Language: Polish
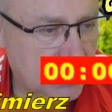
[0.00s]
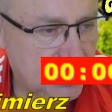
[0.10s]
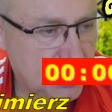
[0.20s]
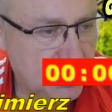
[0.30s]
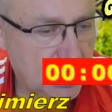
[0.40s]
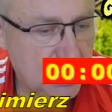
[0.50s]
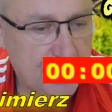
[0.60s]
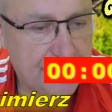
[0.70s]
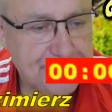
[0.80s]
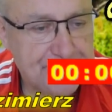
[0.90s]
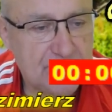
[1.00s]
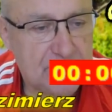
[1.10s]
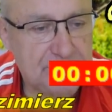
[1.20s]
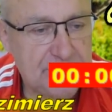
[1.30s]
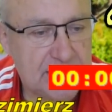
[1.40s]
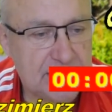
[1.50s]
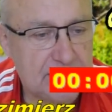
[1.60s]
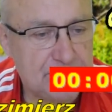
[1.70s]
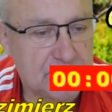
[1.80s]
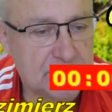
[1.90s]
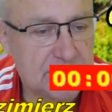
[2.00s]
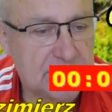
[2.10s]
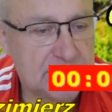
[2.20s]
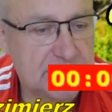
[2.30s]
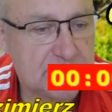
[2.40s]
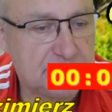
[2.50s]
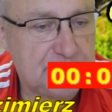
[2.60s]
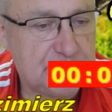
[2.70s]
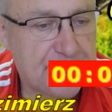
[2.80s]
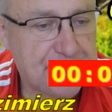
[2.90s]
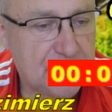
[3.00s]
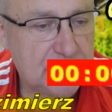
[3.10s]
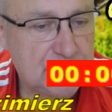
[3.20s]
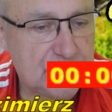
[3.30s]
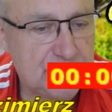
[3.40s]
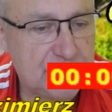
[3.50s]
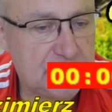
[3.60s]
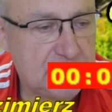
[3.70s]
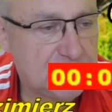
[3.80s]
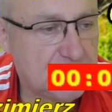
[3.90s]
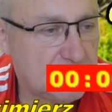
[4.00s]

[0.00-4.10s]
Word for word: rzekło, ofiarka pionka nastąpiła. No i przeciwnik wziął.